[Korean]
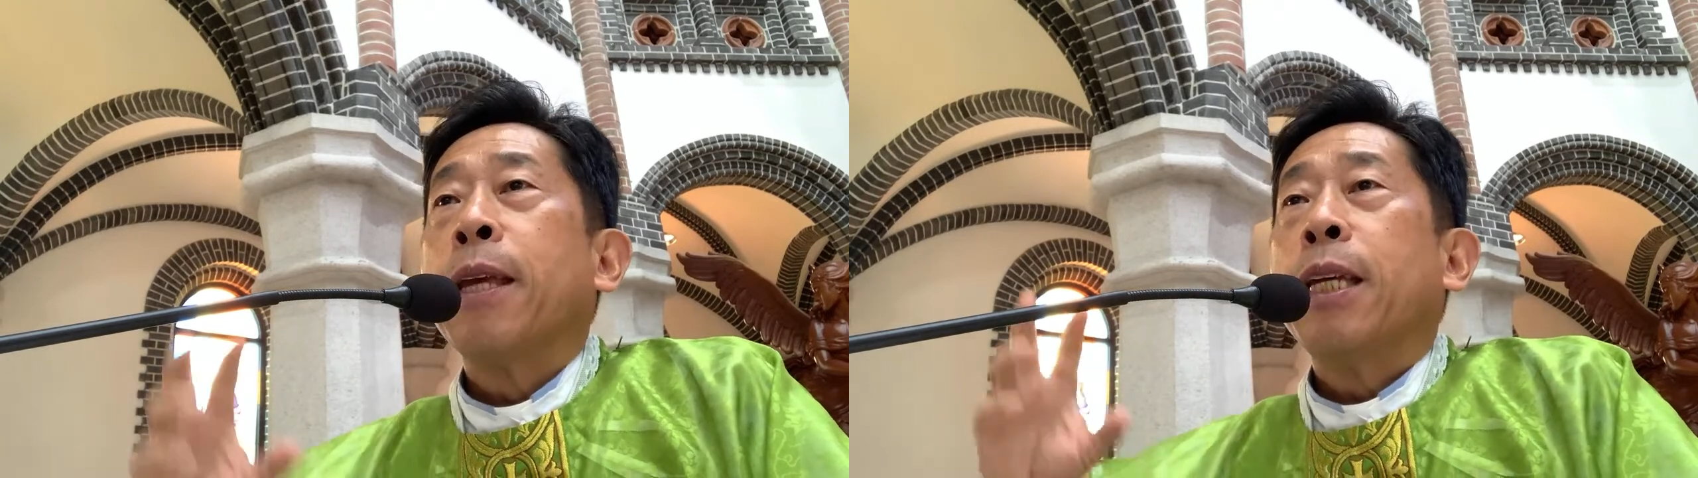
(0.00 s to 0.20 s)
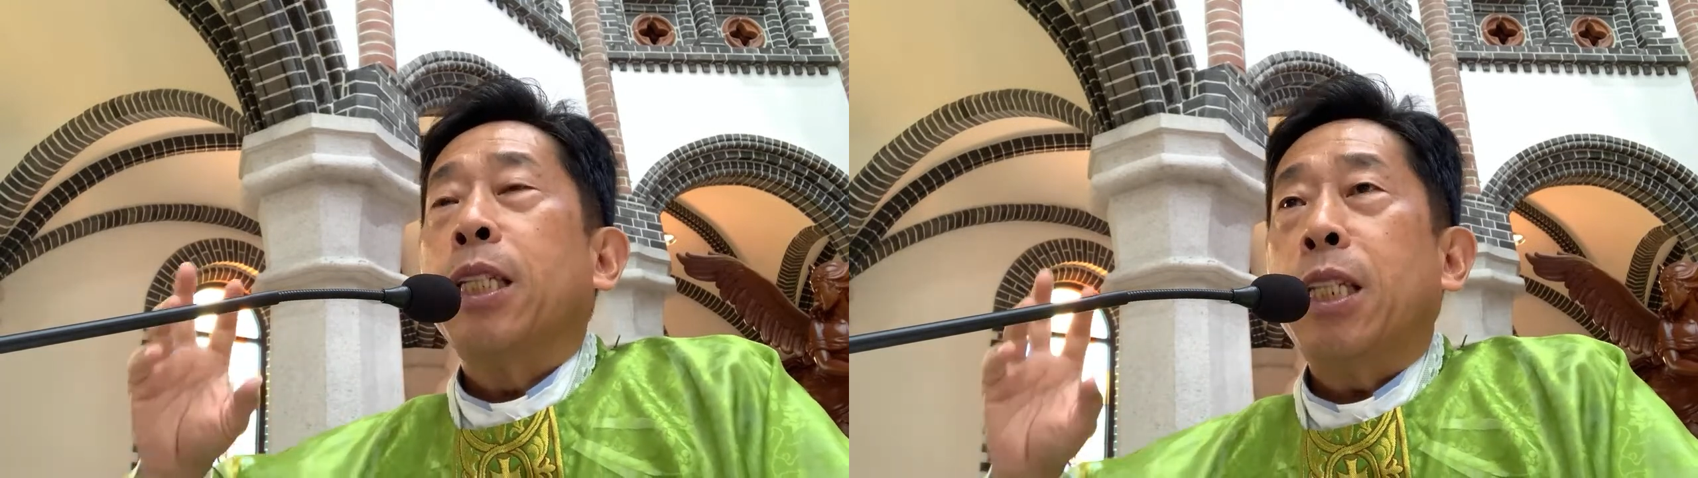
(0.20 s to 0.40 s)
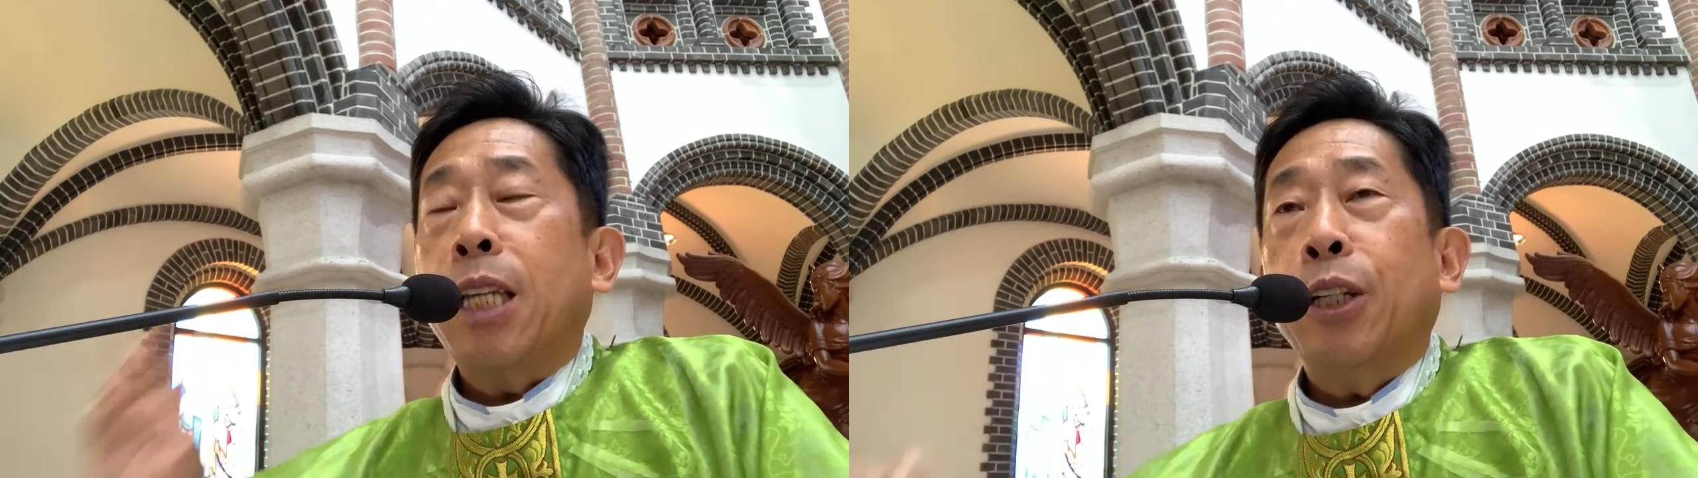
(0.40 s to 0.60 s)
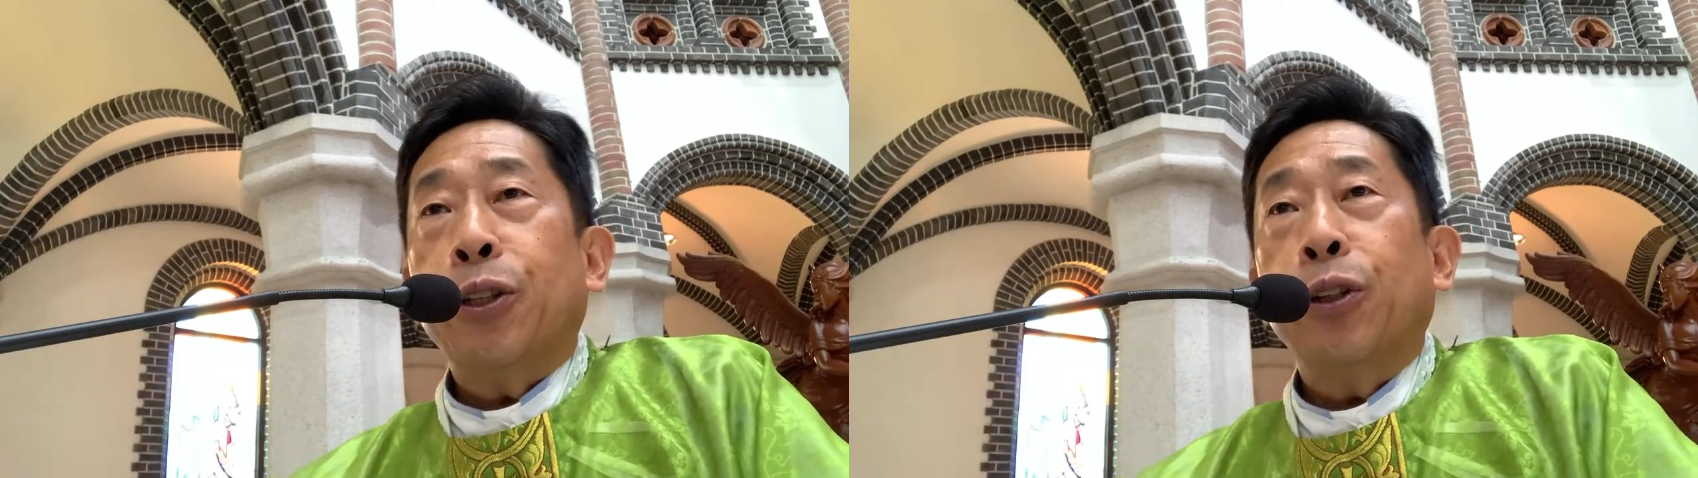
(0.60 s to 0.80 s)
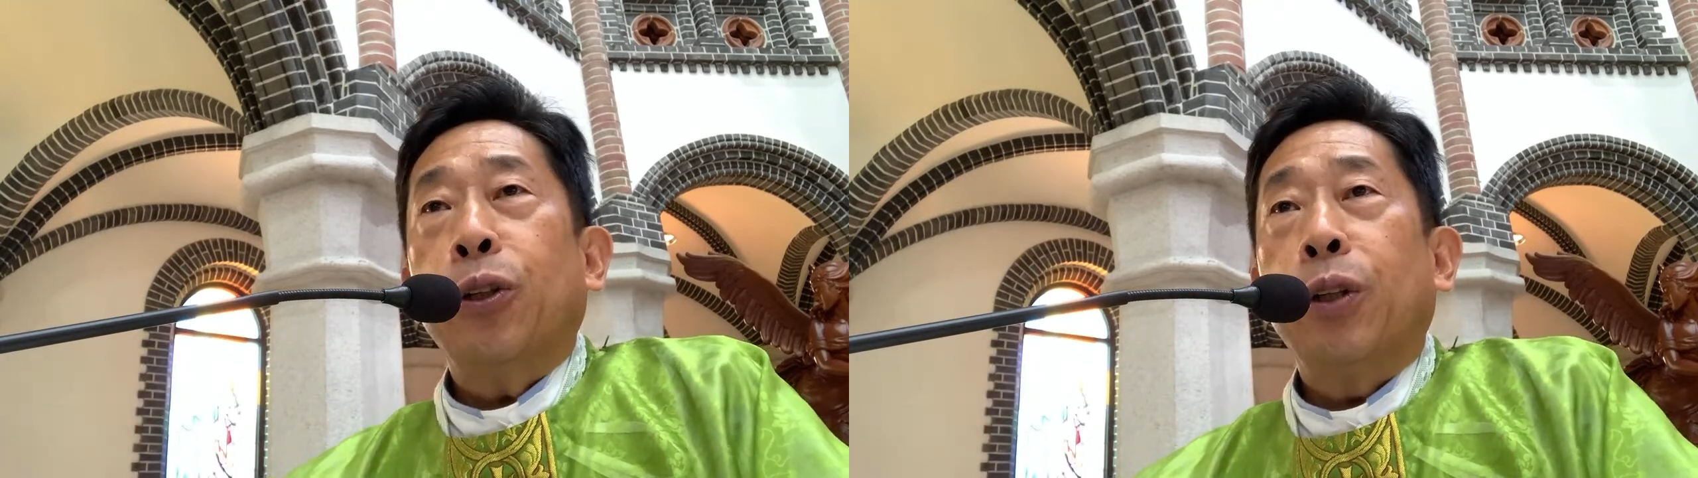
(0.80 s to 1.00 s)
신약
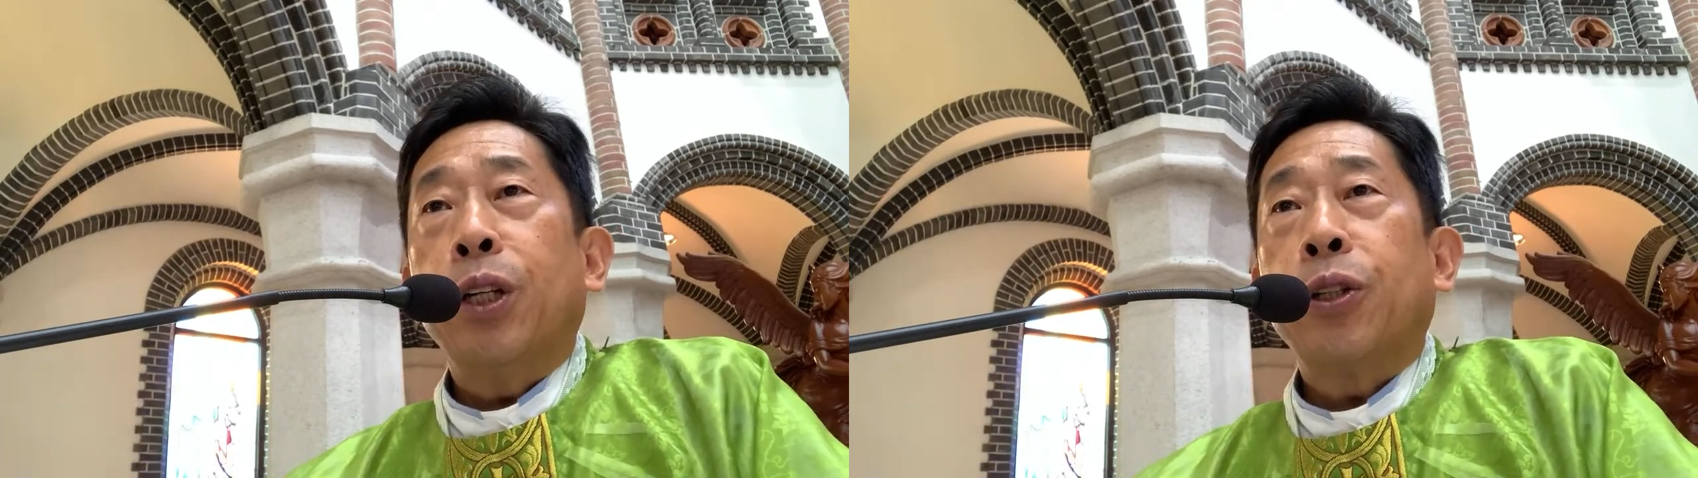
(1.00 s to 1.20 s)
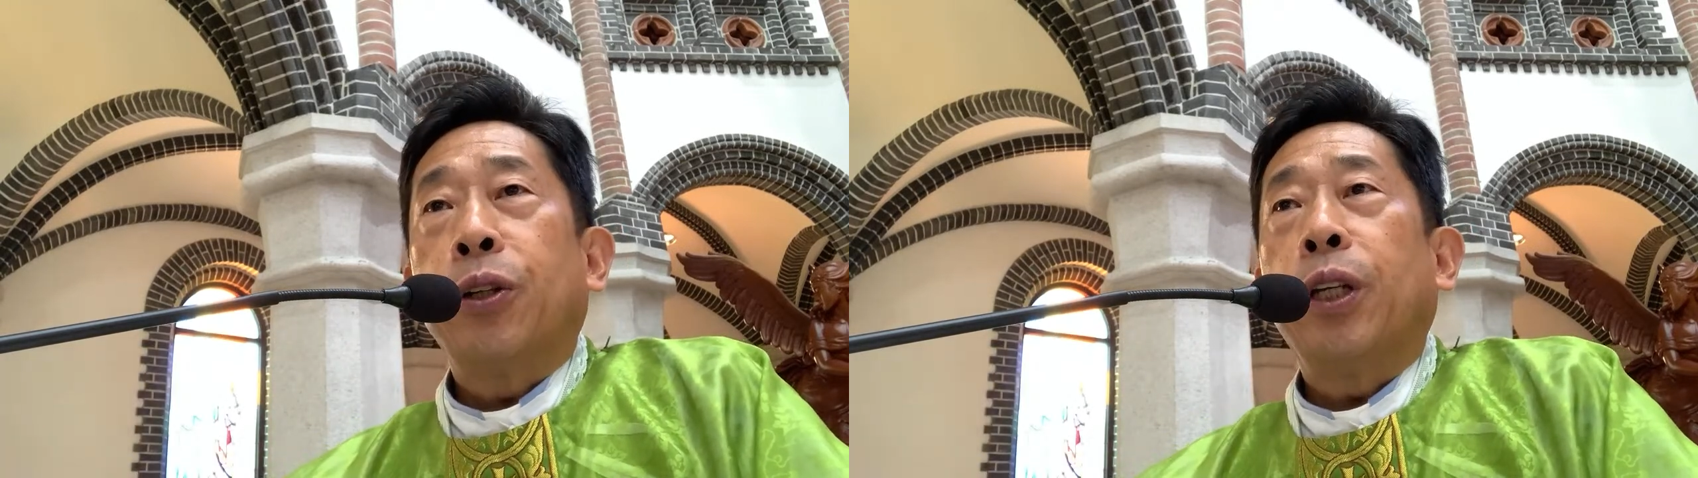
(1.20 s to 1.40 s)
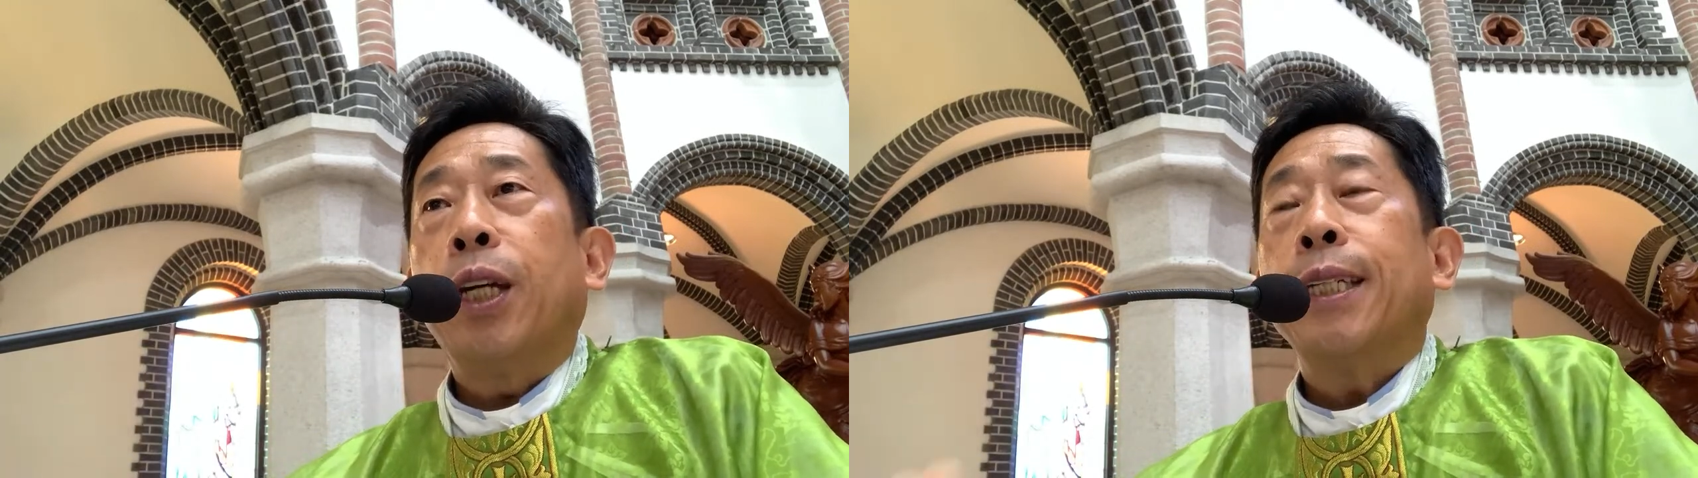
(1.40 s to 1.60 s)
성경에서의